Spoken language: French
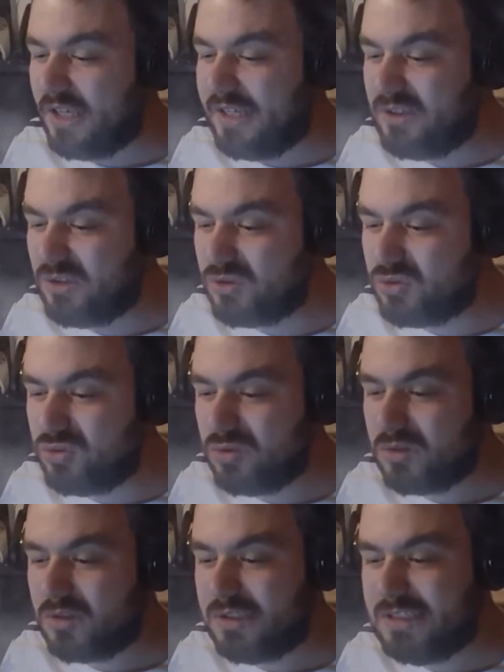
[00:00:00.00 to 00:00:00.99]
Et d'un coup,
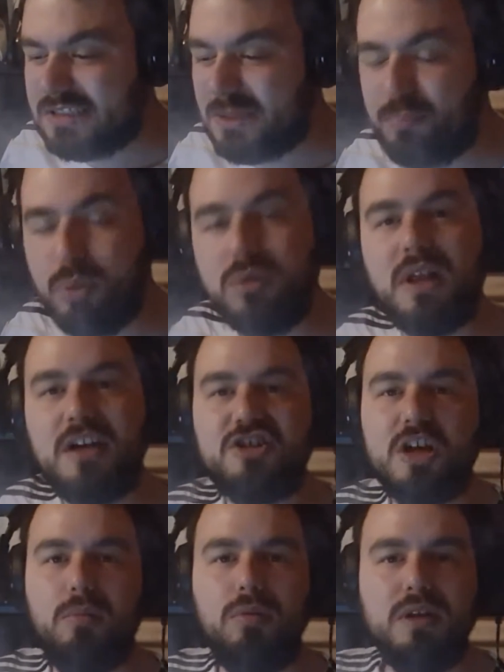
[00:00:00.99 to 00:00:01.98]
il se dit putain,
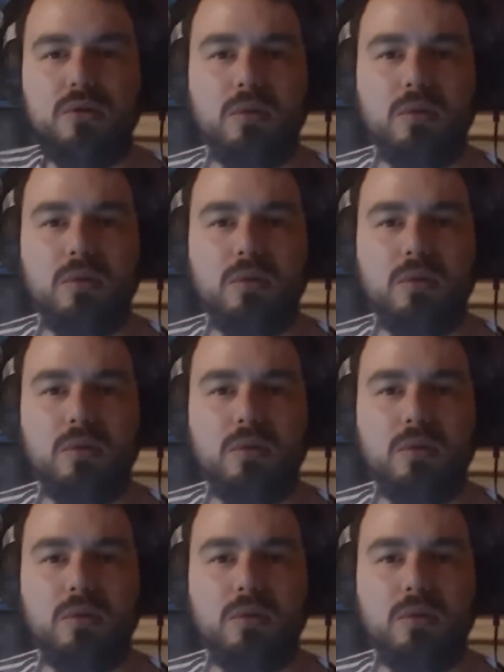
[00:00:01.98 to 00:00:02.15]
charbon est